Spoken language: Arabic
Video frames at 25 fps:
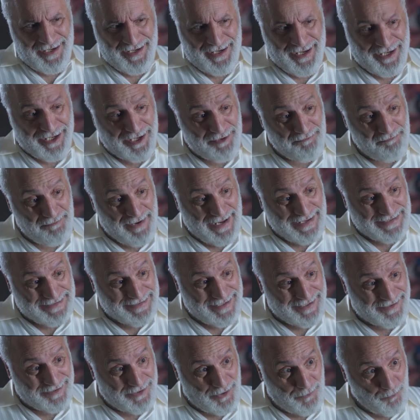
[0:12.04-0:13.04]
لكن مع
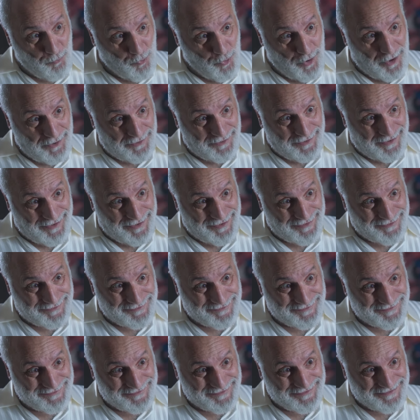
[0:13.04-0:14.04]
زيادة المخاطرة
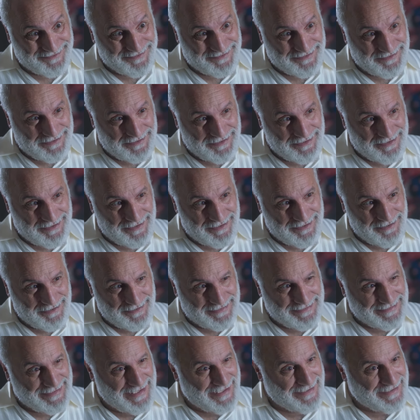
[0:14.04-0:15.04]

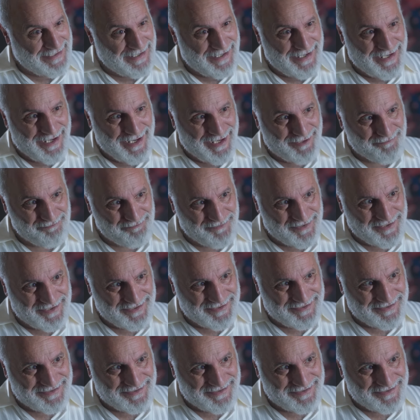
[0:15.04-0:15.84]
زاد اللعب